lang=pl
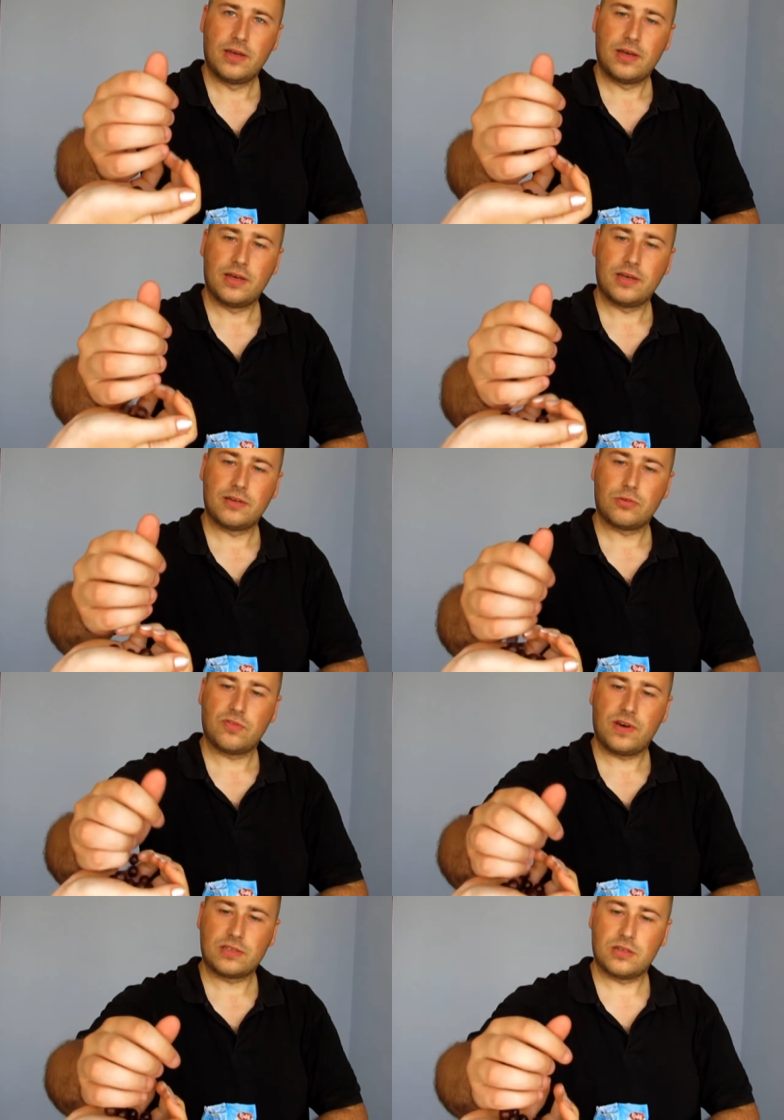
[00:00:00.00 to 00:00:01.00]
e,
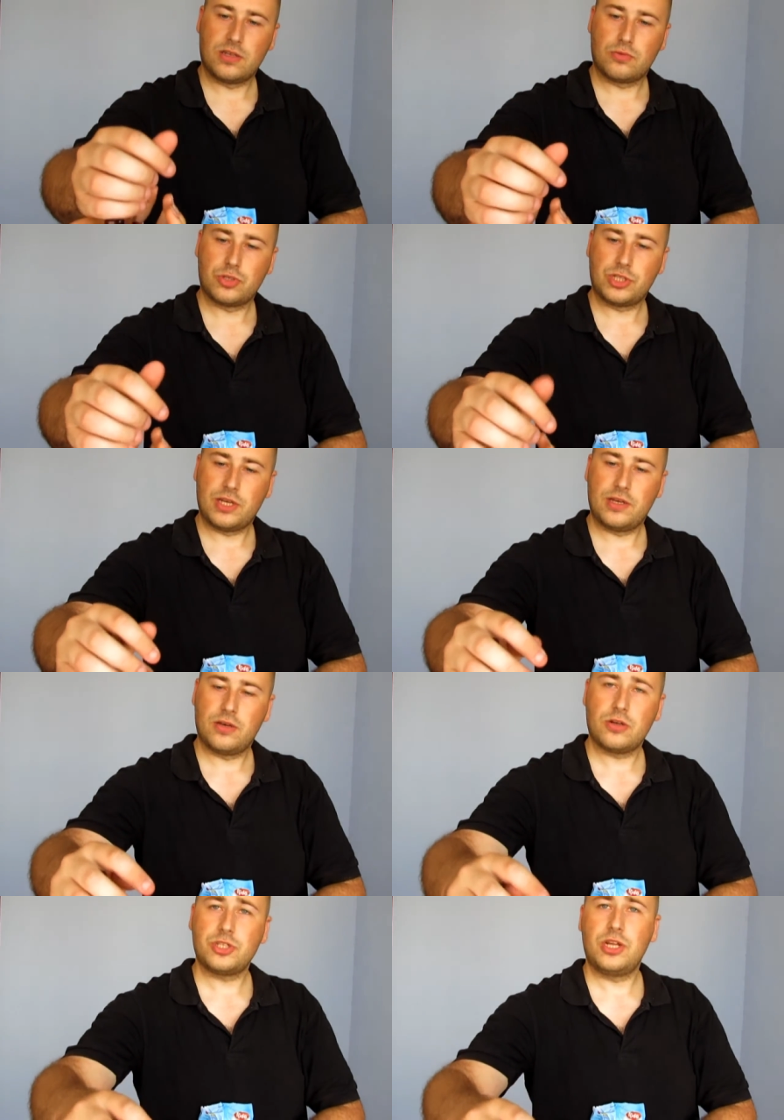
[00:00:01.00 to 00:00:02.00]
utwardzone tłuszcze
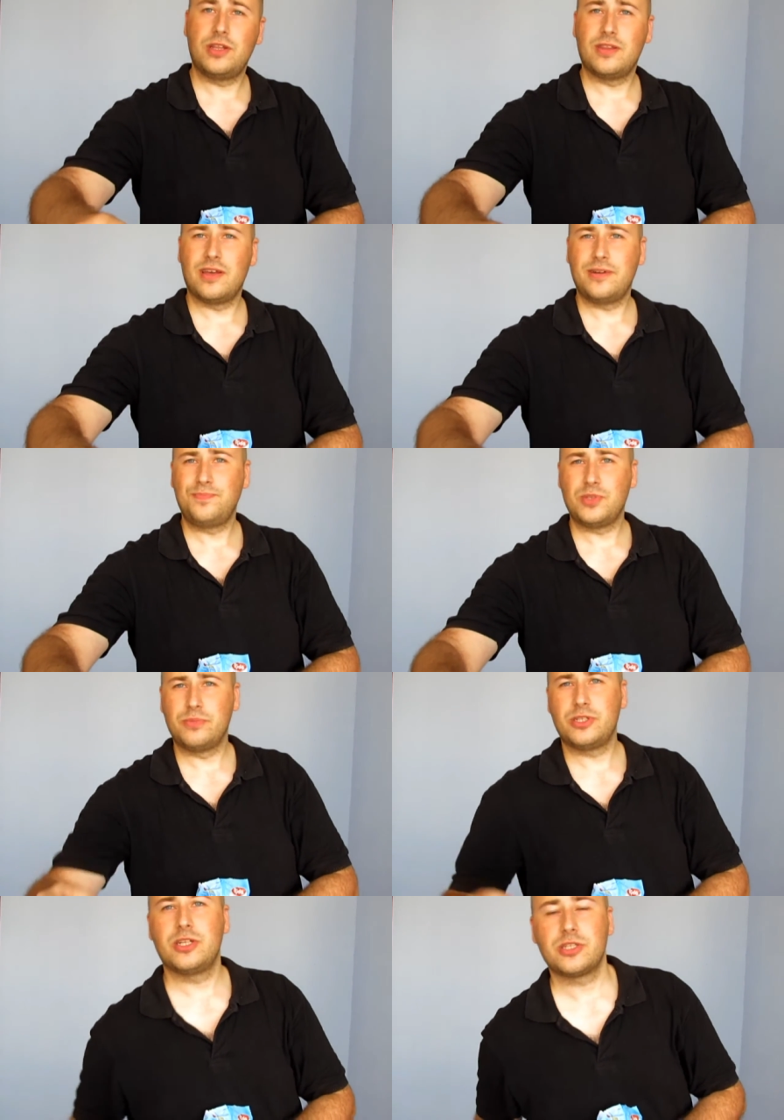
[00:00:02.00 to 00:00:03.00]
roślinne Nie
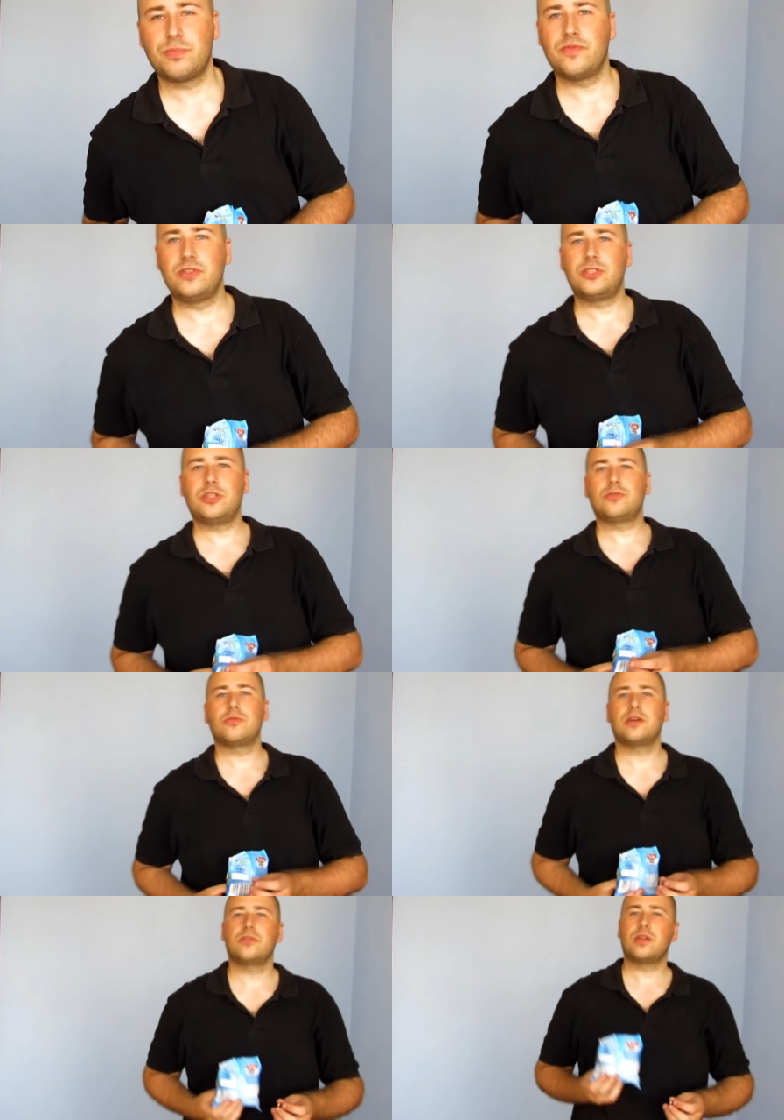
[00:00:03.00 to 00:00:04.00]
myślę, że powinniście
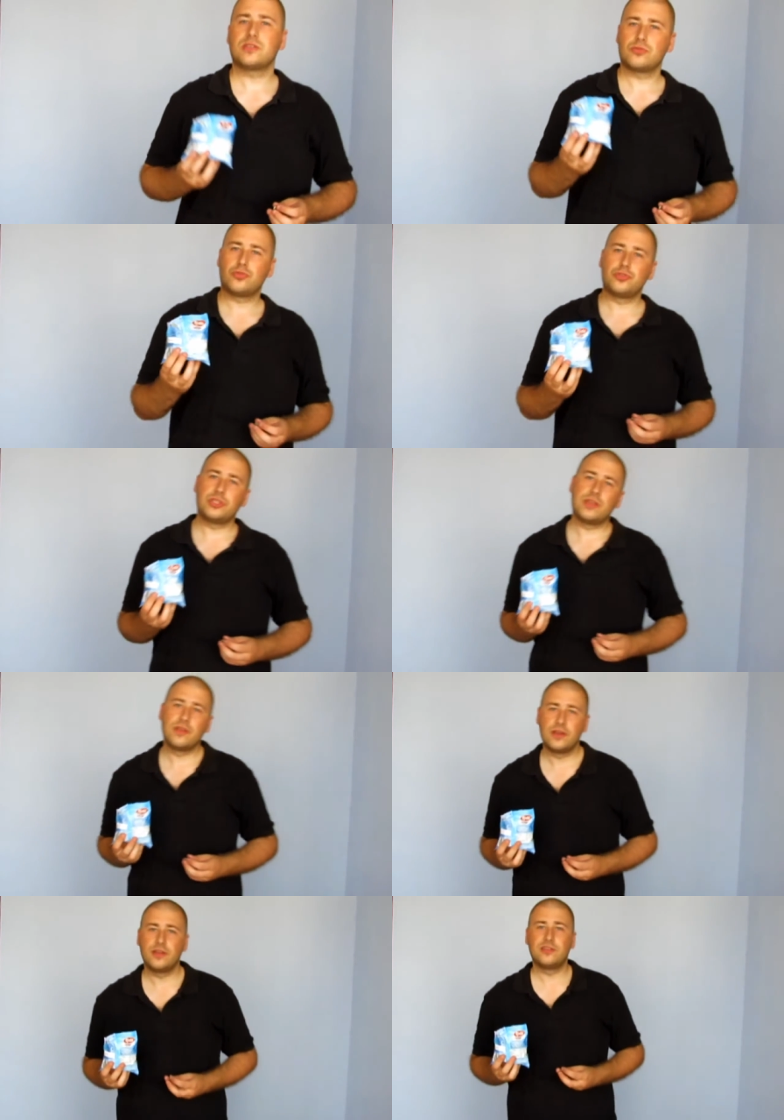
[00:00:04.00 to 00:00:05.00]
tutaj od razu czuć ten
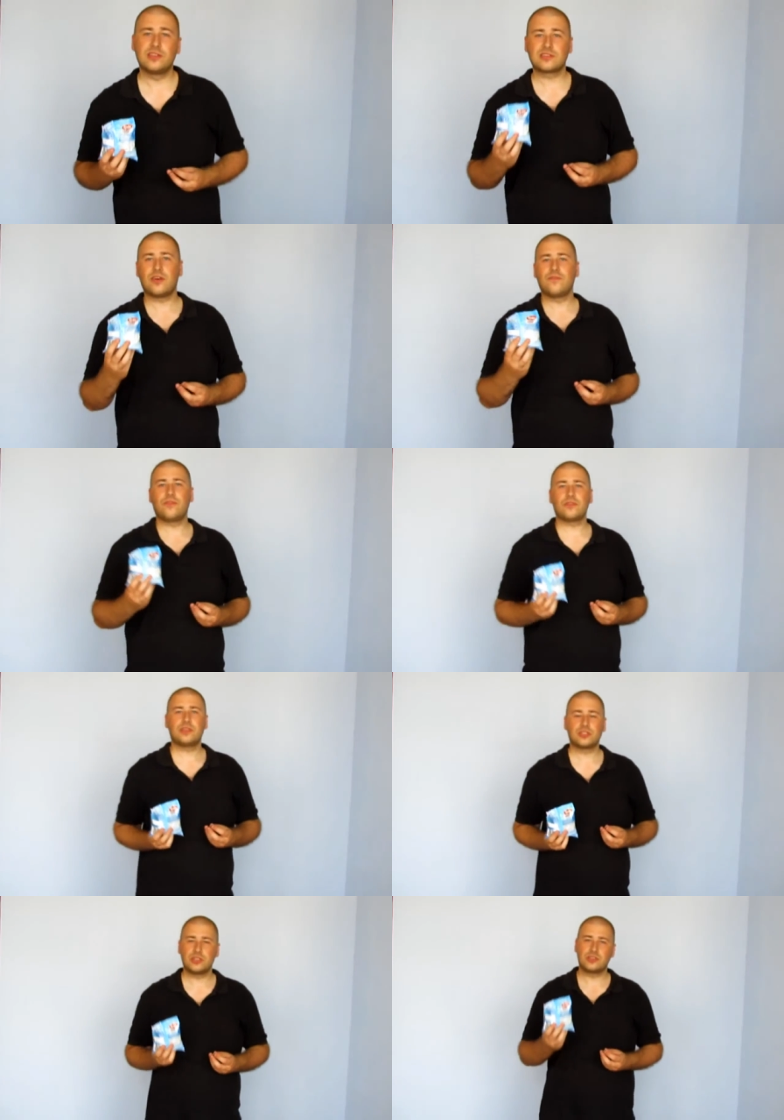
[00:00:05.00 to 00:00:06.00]
e, dyskomfort,
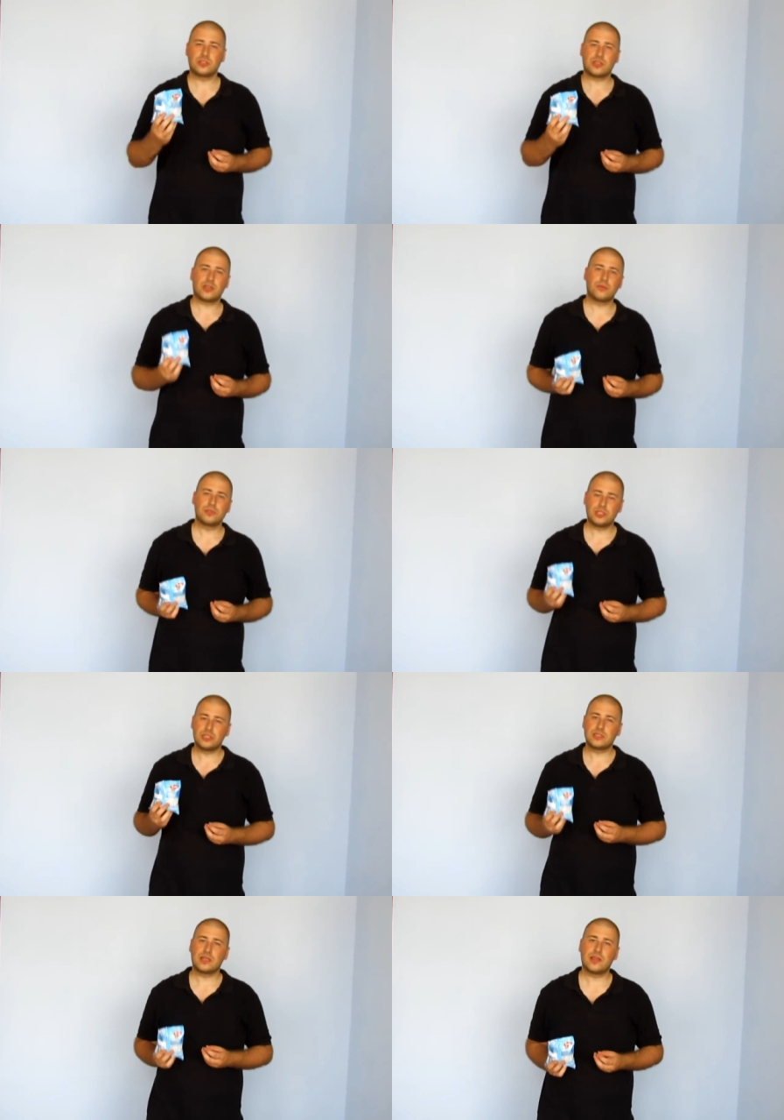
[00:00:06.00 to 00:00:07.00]
jeżeli coś takiego
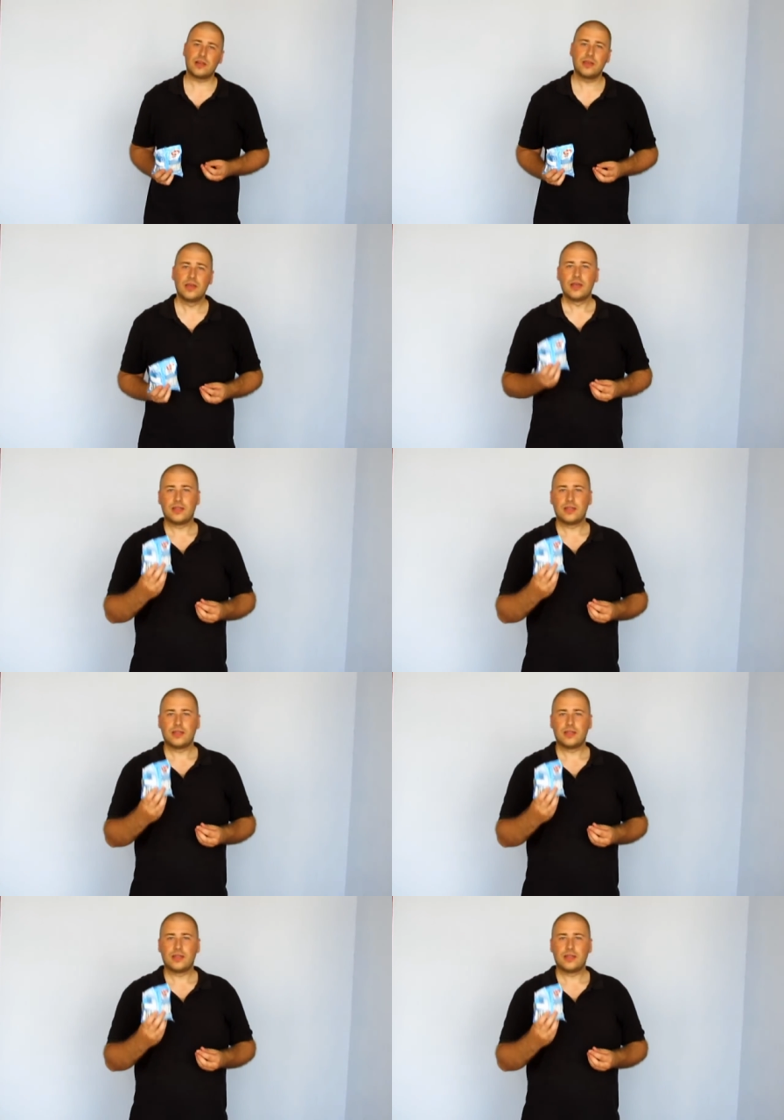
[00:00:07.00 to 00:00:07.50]
będziecie zjadali.